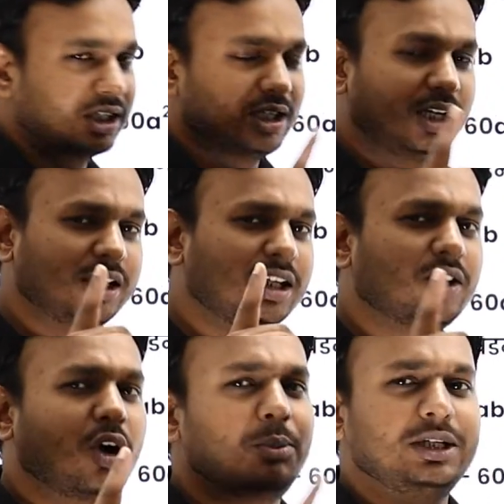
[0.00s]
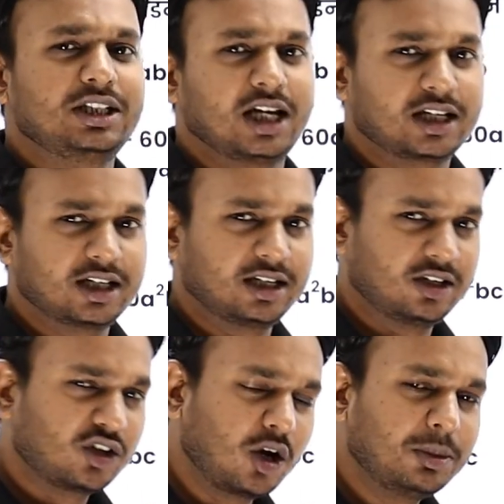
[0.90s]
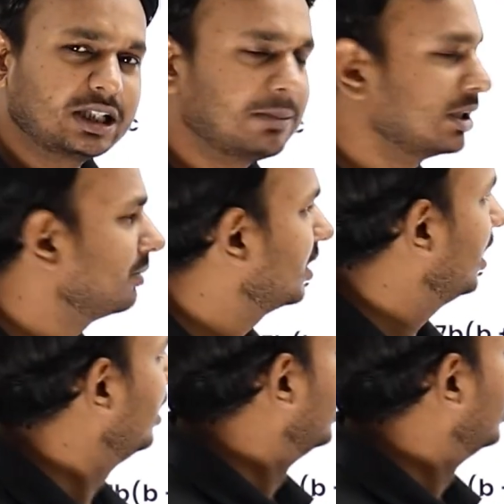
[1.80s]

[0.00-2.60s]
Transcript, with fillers: देखना है कि कॉमन क्या रहा है कॉमन का मतलब क्या है